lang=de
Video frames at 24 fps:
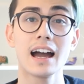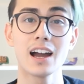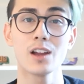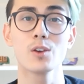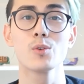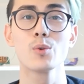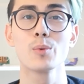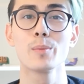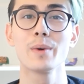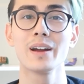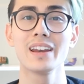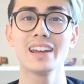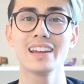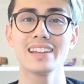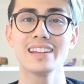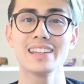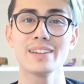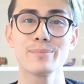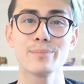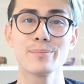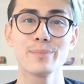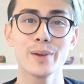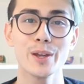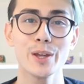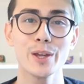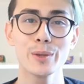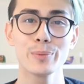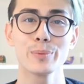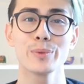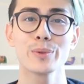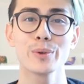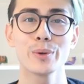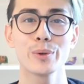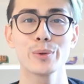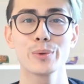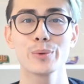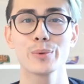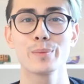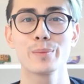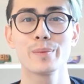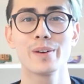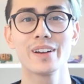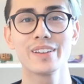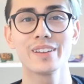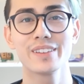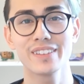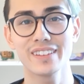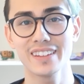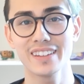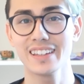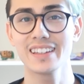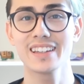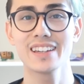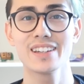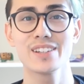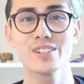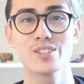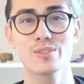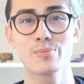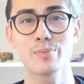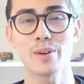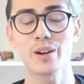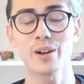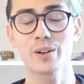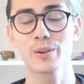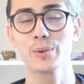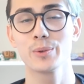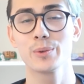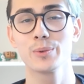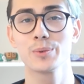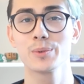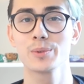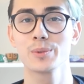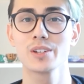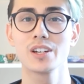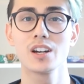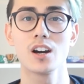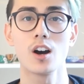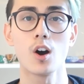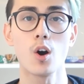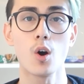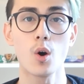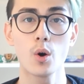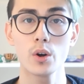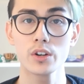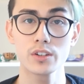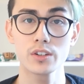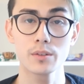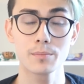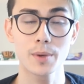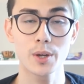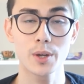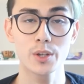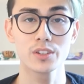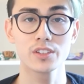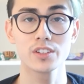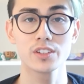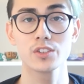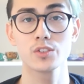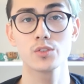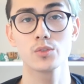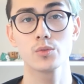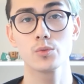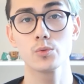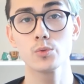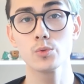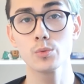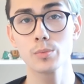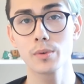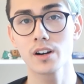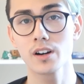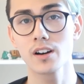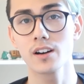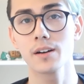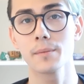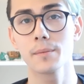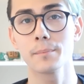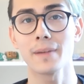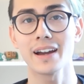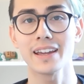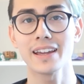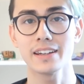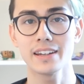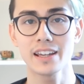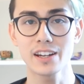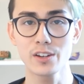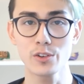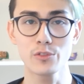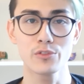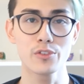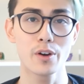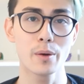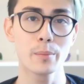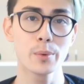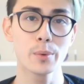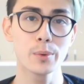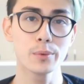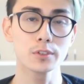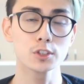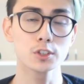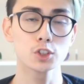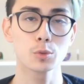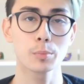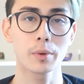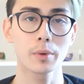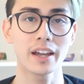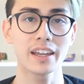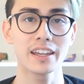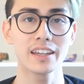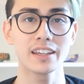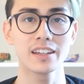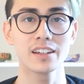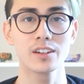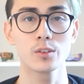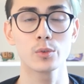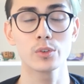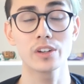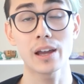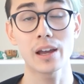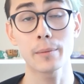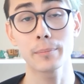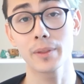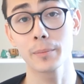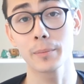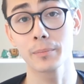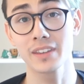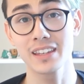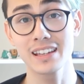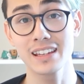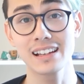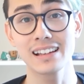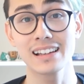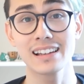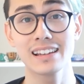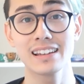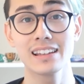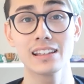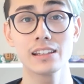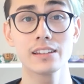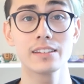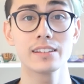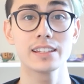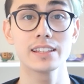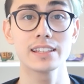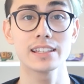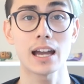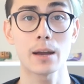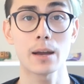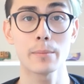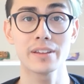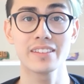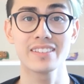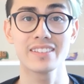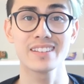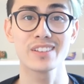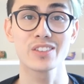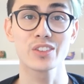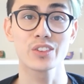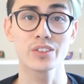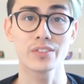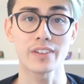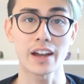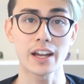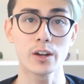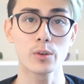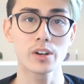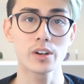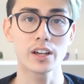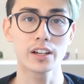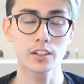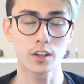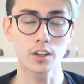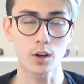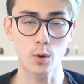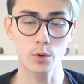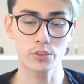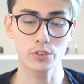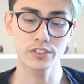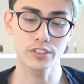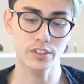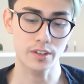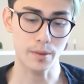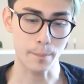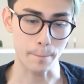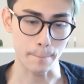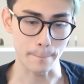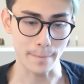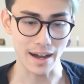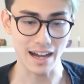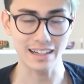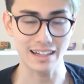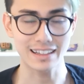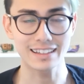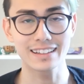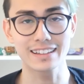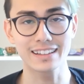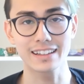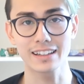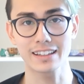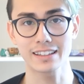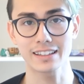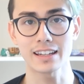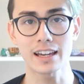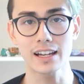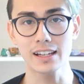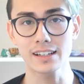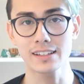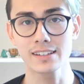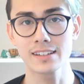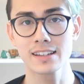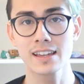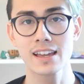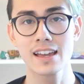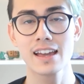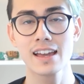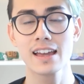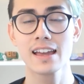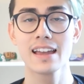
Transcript: Hallo meine Lieben, ich bin's euer Thomas, a.k.a. Sparkoyote. Heute möchte ich über mein Nettovermögen sprechen und ihr habt den Titel gelesen, ich habe jetzt die 200.000 Marke geknackt.